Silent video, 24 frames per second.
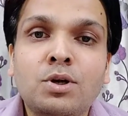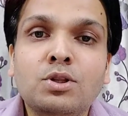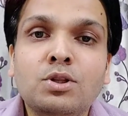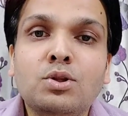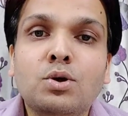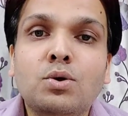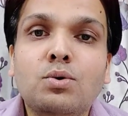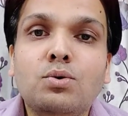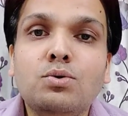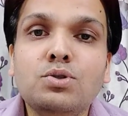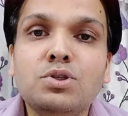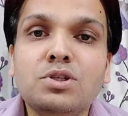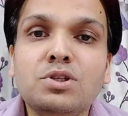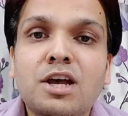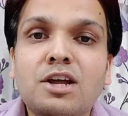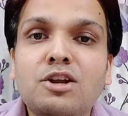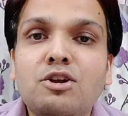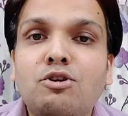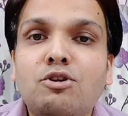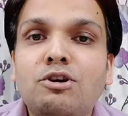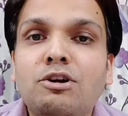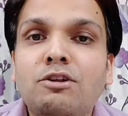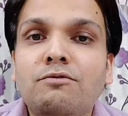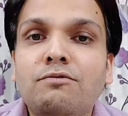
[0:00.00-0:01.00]
तो उसका
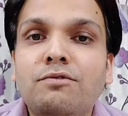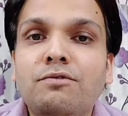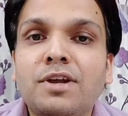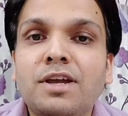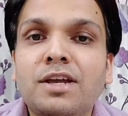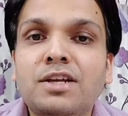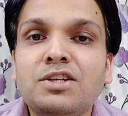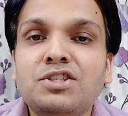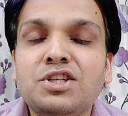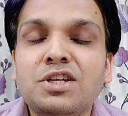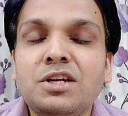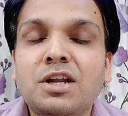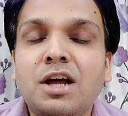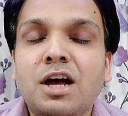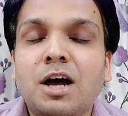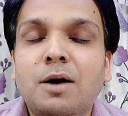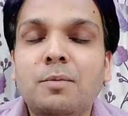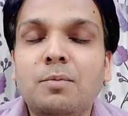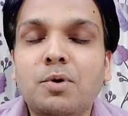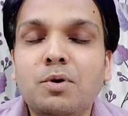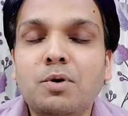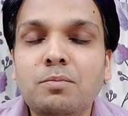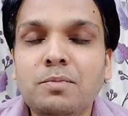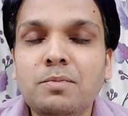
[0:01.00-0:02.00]
नोटिफिकेशन
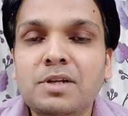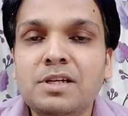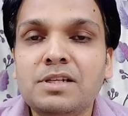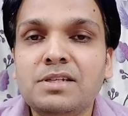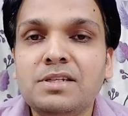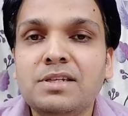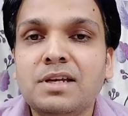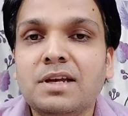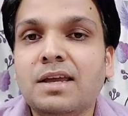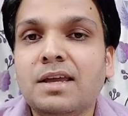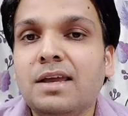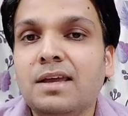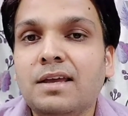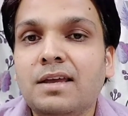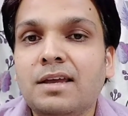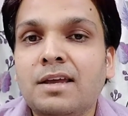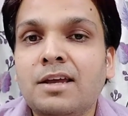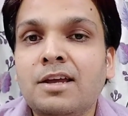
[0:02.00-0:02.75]
आपको मिल सके